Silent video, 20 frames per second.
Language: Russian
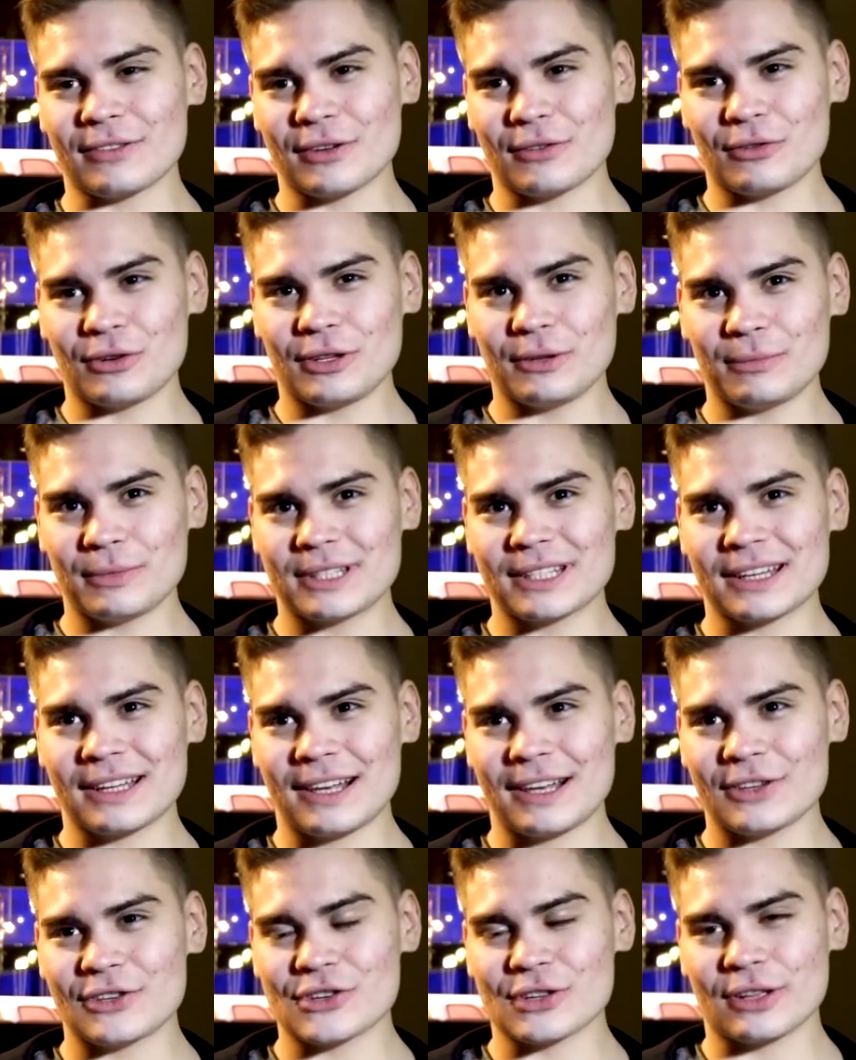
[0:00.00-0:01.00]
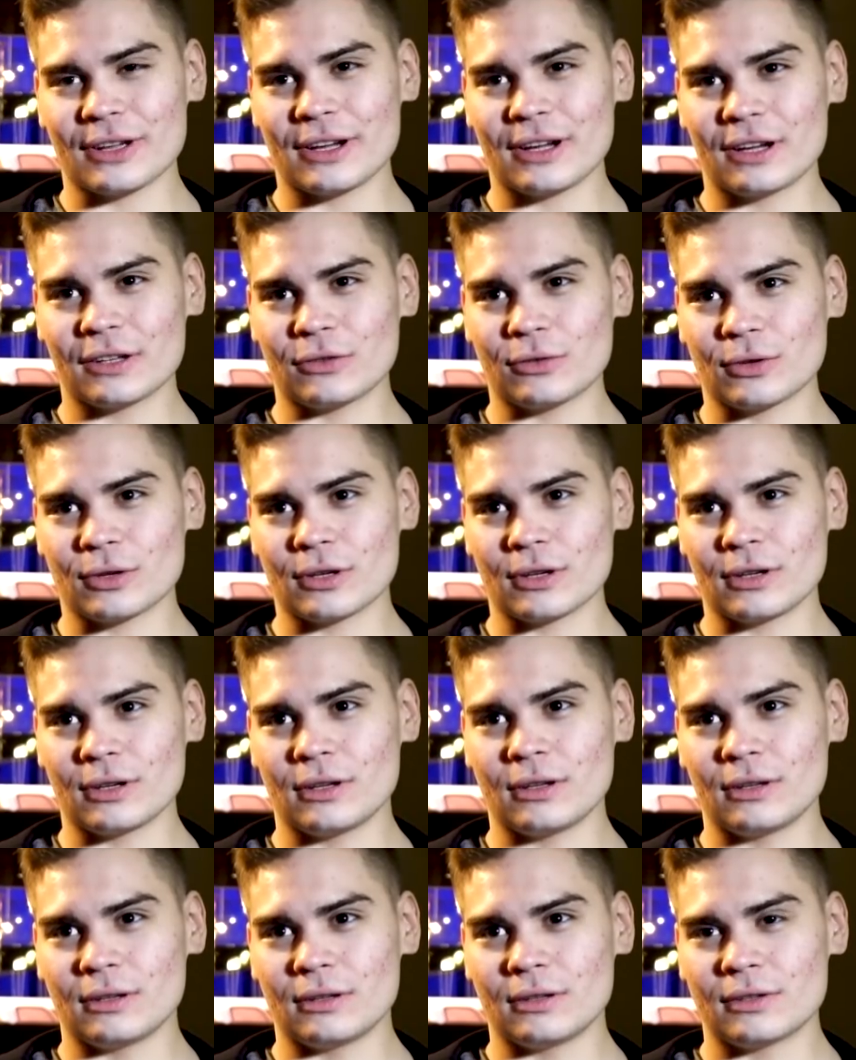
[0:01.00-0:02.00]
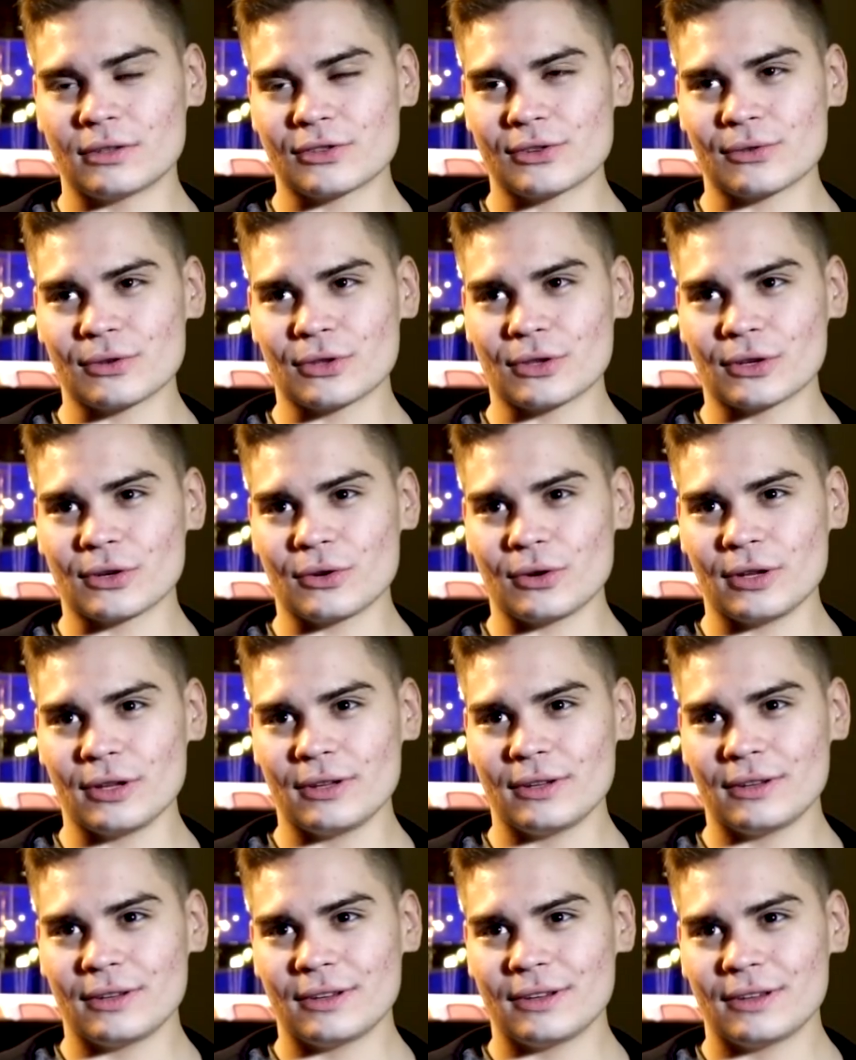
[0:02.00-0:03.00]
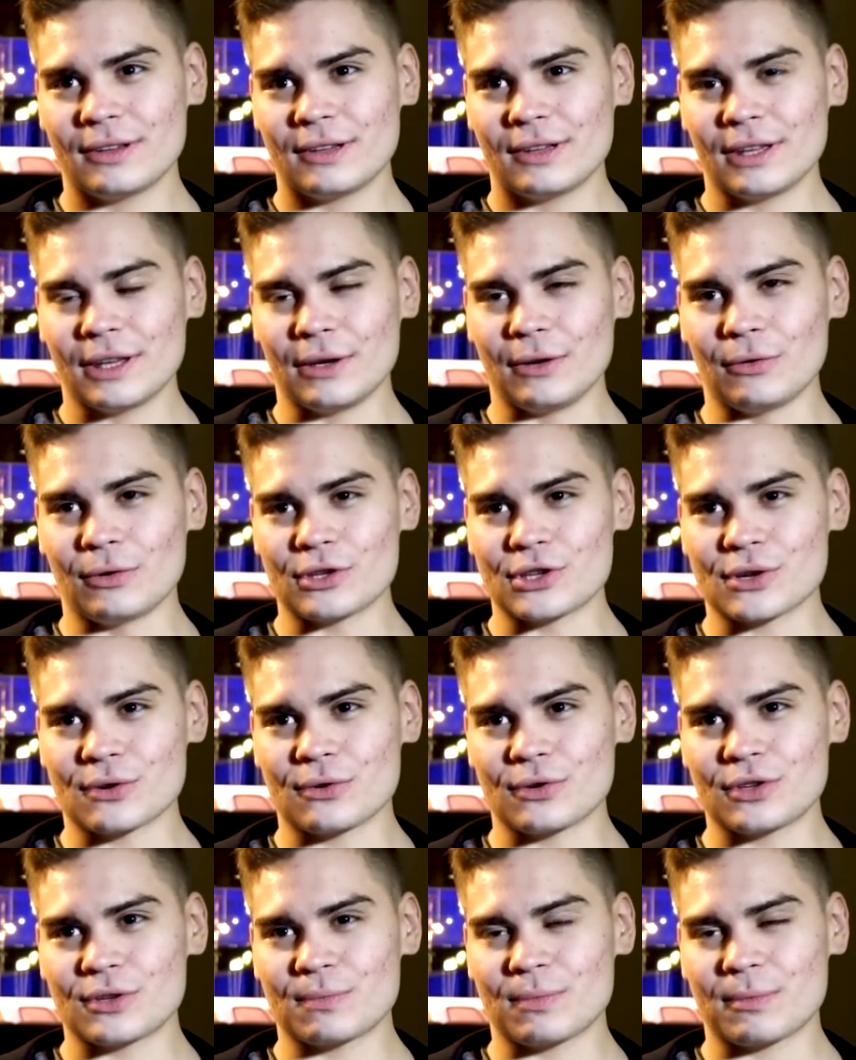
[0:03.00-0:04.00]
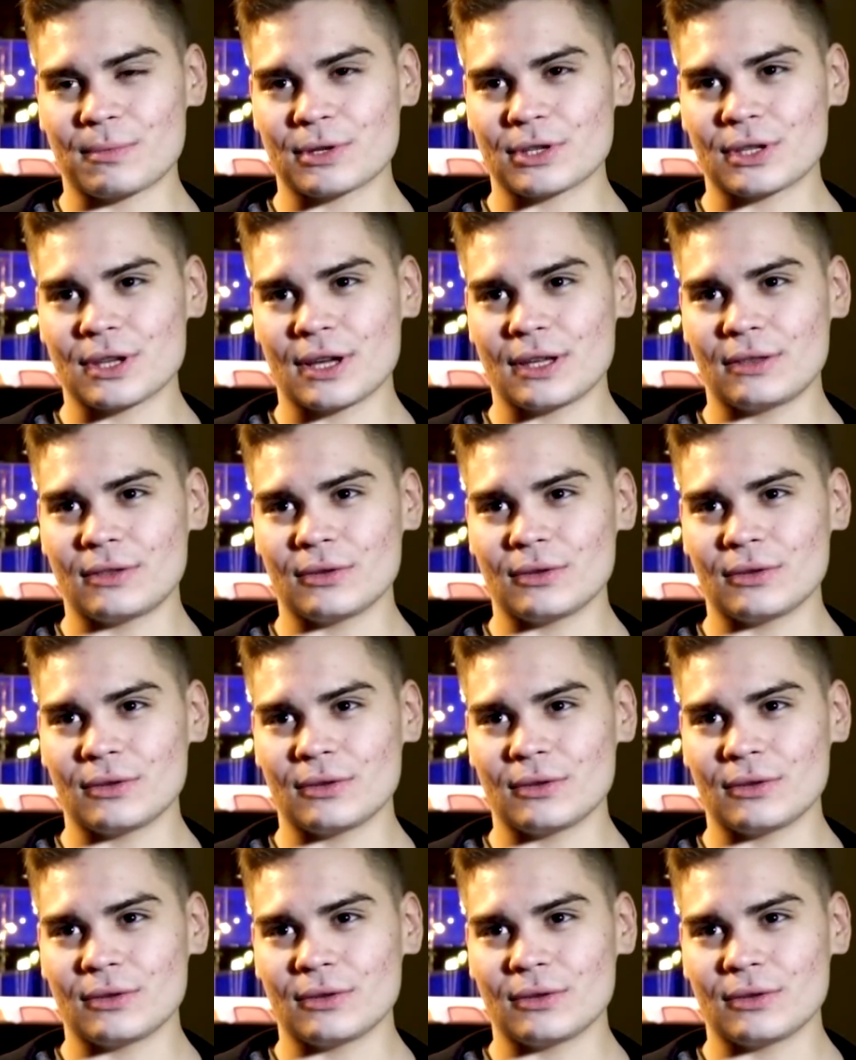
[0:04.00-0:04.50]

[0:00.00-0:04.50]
довольно эмоциональный человек, который живет игрой и очень хочет побеждать.